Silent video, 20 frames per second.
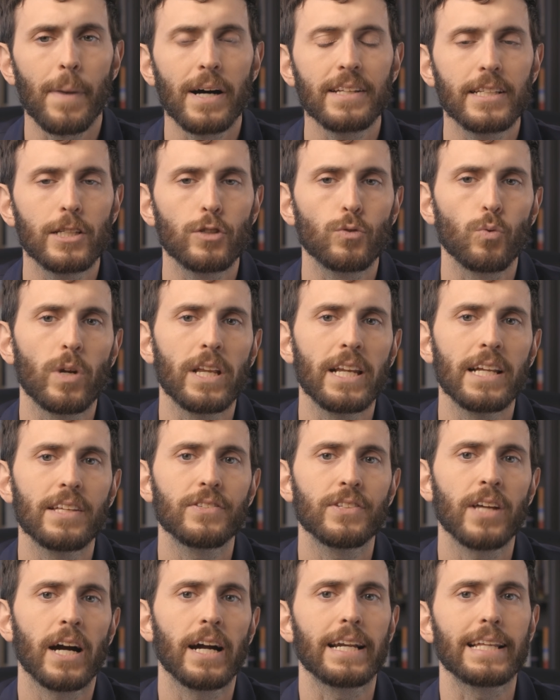más insulina en
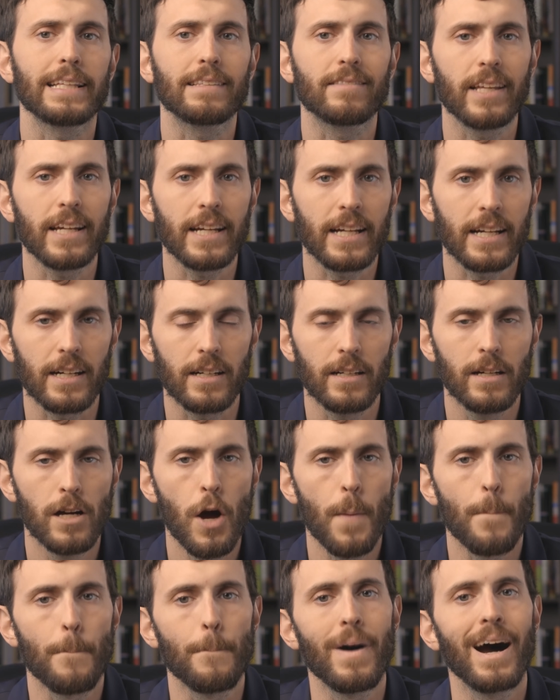sangre tenga,
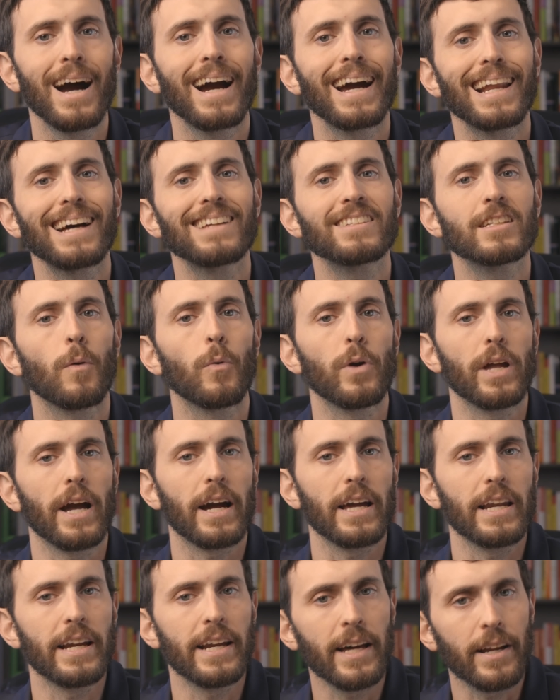más grasa voy a
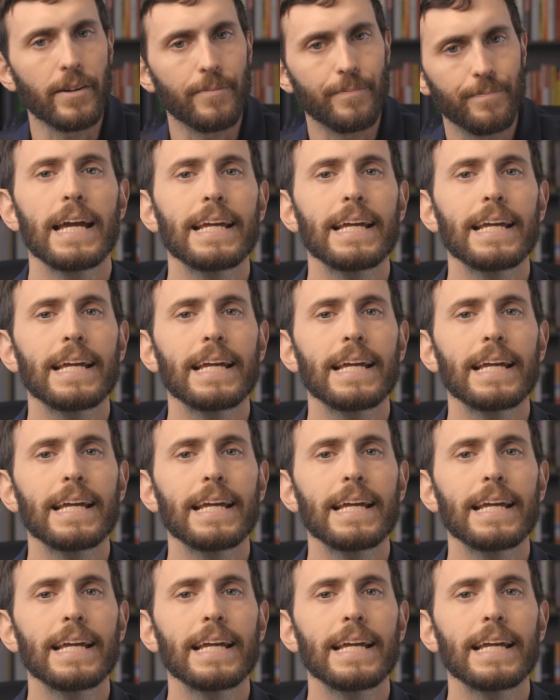generar.